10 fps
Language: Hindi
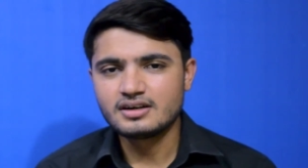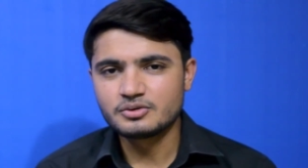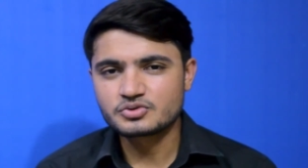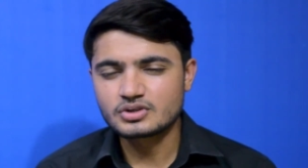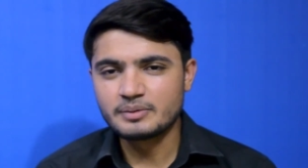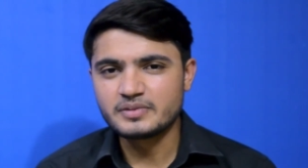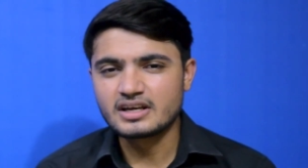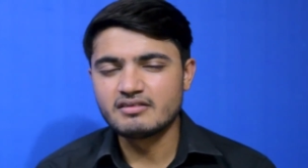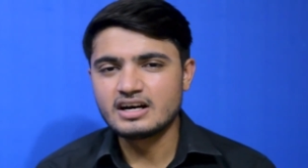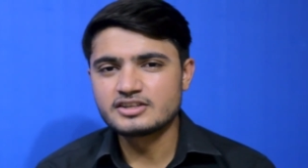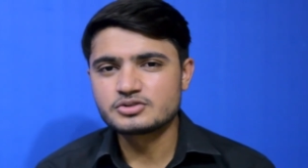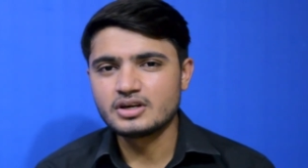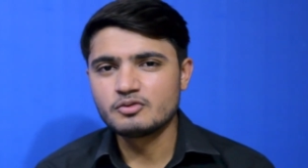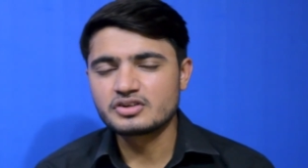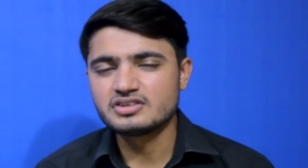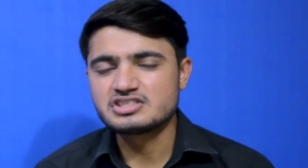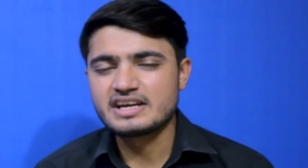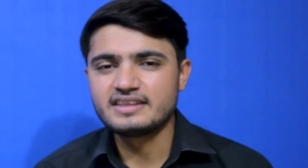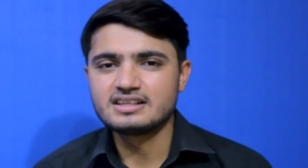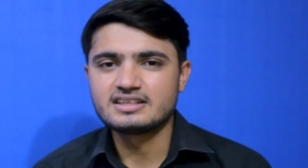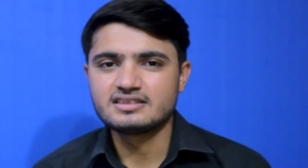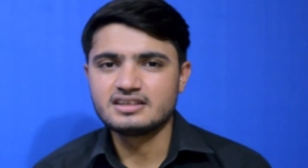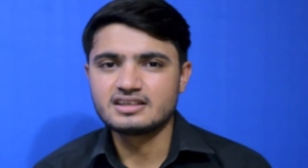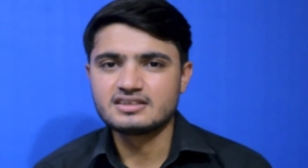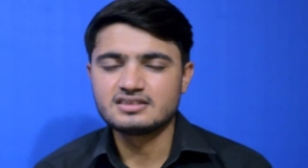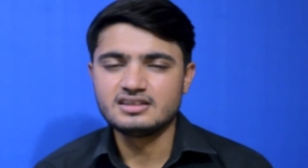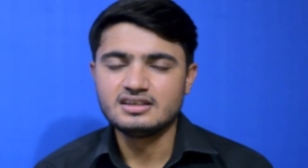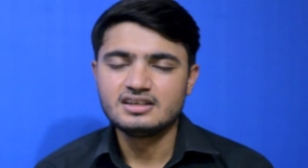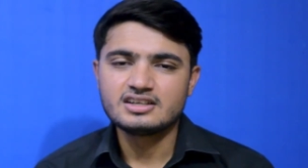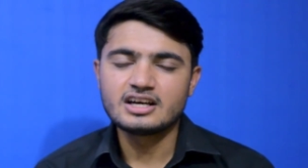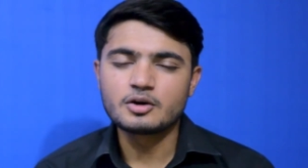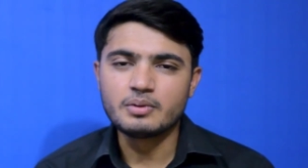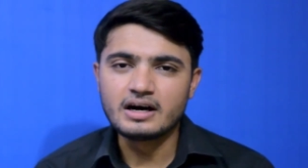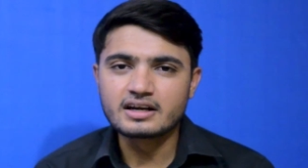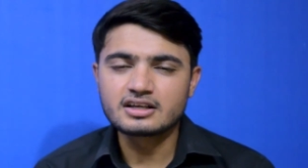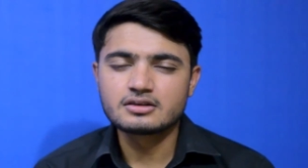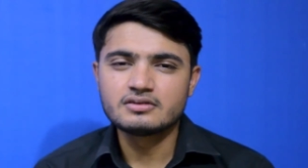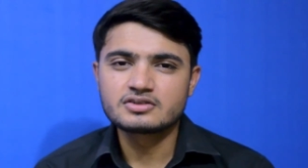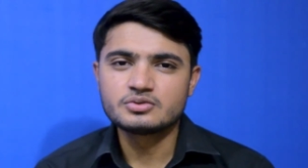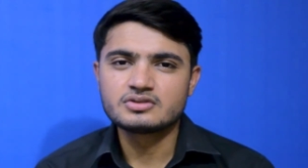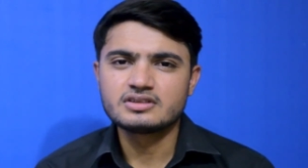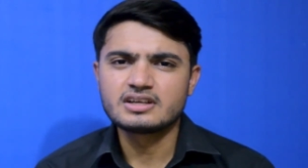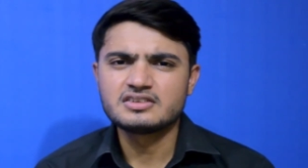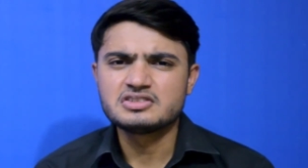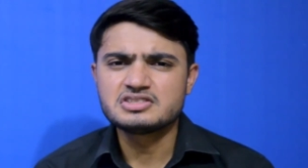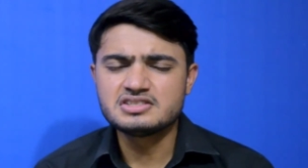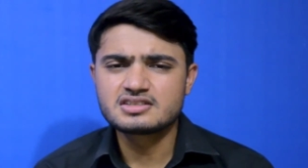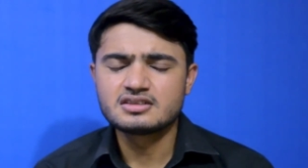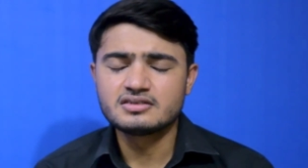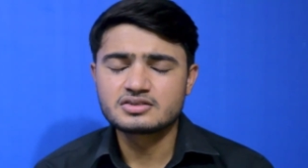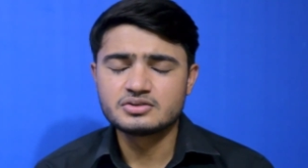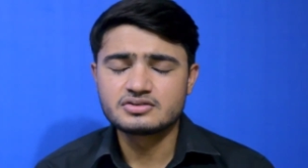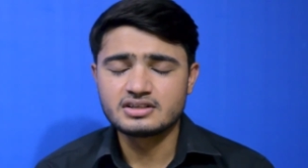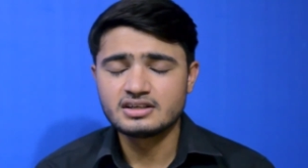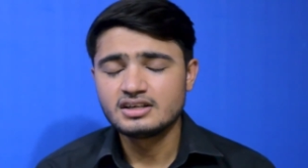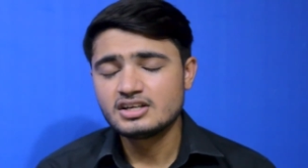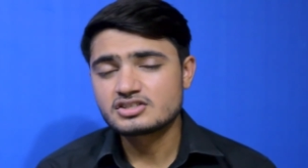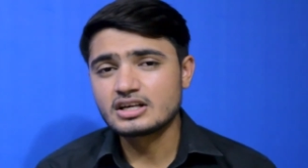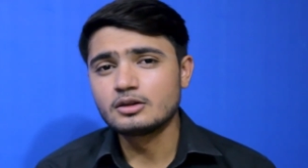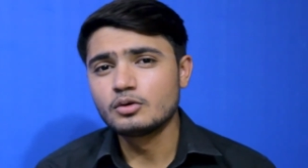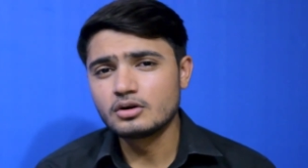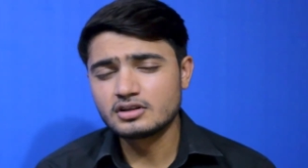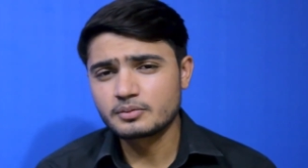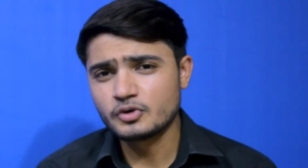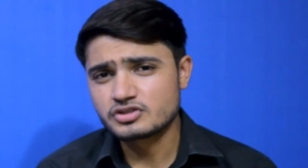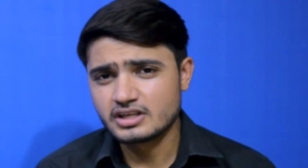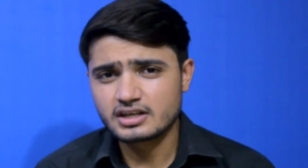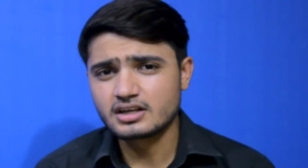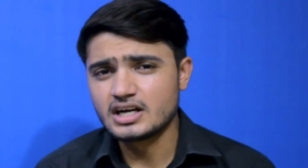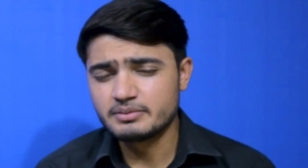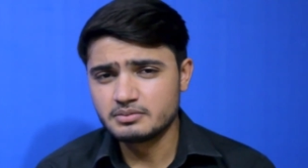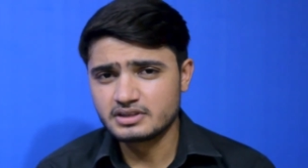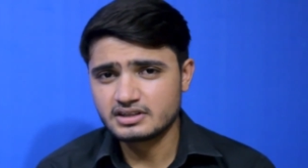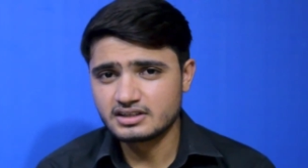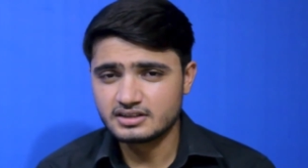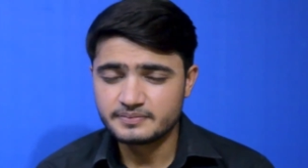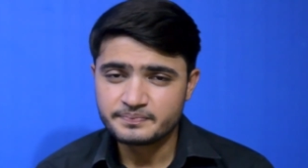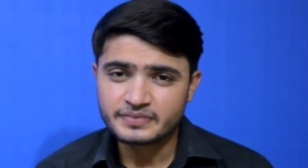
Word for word: उस अपनी आवाज़ जो है वो किसी चैनल के ज़रिए किसी अखबार के तवसत से या किसी चीज़ के तवसत से चंद लोगों तक पहुँचाने के काबिल बनता था